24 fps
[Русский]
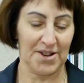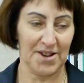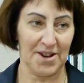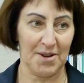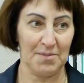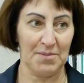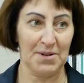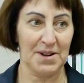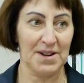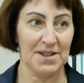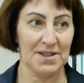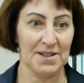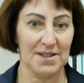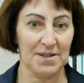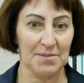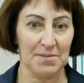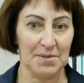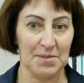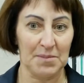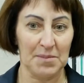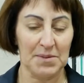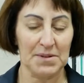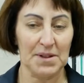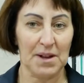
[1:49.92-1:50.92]

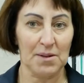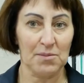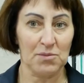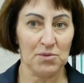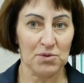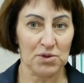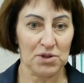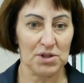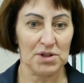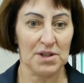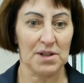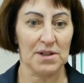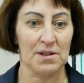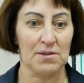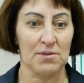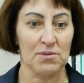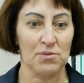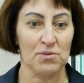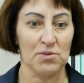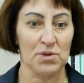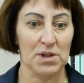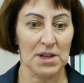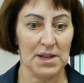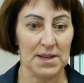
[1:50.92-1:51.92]
необходимо, потому что
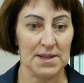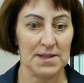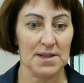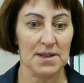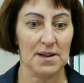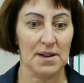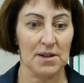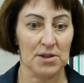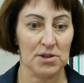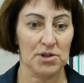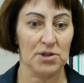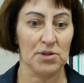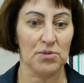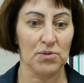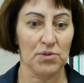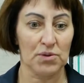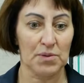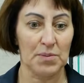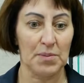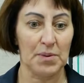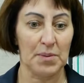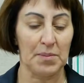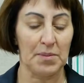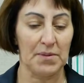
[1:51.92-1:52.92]
у нас каждый
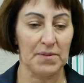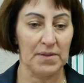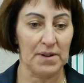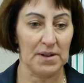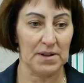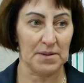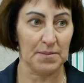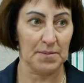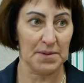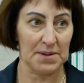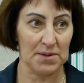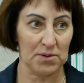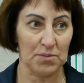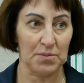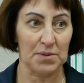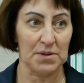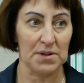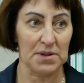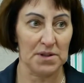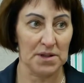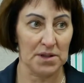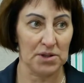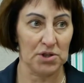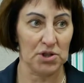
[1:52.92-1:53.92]
год прибывают по
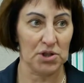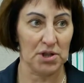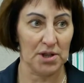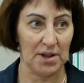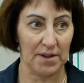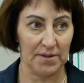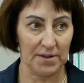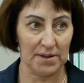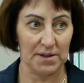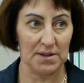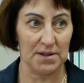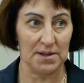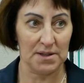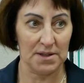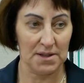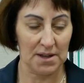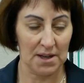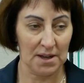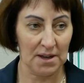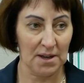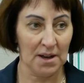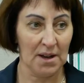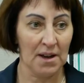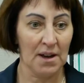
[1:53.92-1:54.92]
150 человек
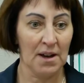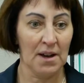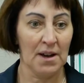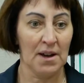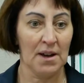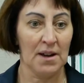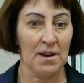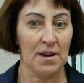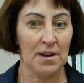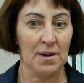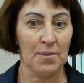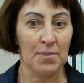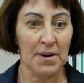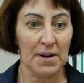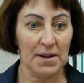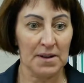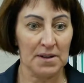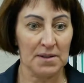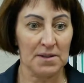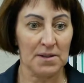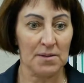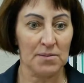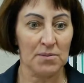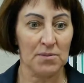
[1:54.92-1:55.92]
детей, и
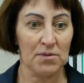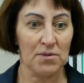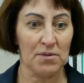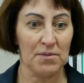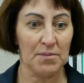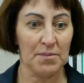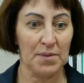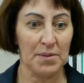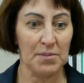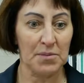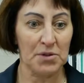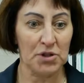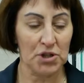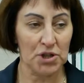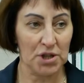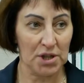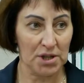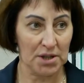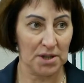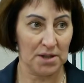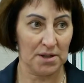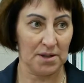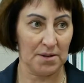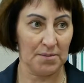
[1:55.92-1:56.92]
поэтому
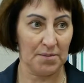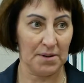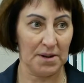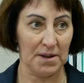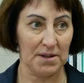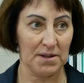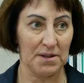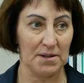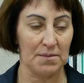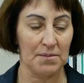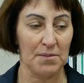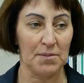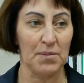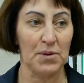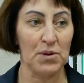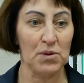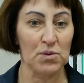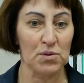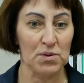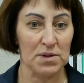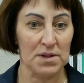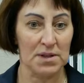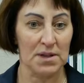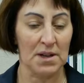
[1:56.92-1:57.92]
помещение необходимо.
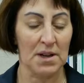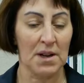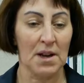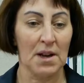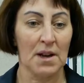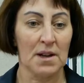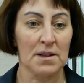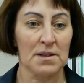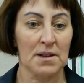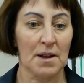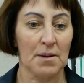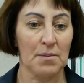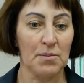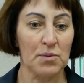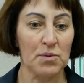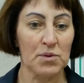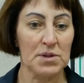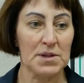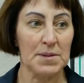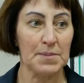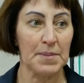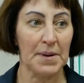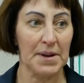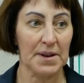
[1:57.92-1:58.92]
Плюс там
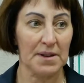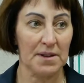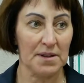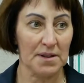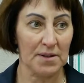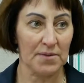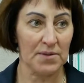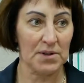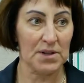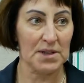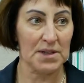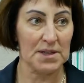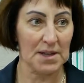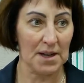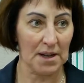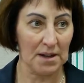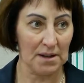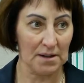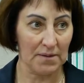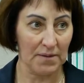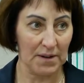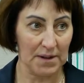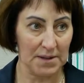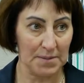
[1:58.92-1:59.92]
будет спортивный
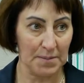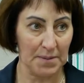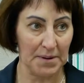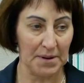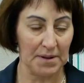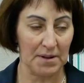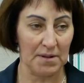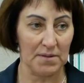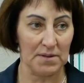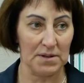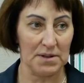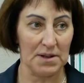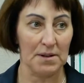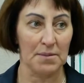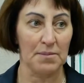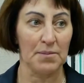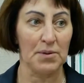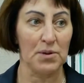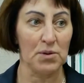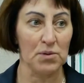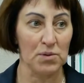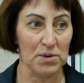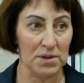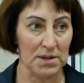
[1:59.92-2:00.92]
зал, два спортивных зала,
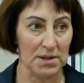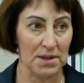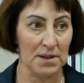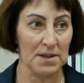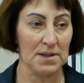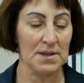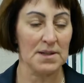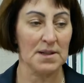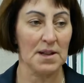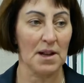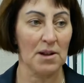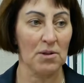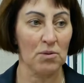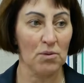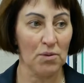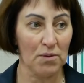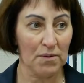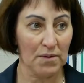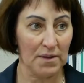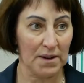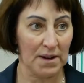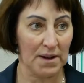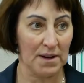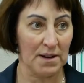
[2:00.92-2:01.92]
плюс
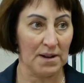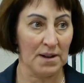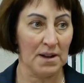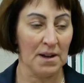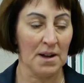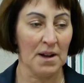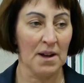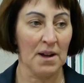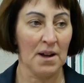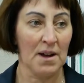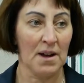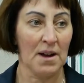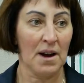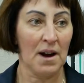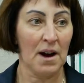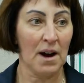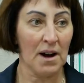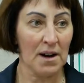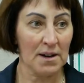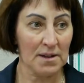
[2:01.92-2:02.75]
столовая, а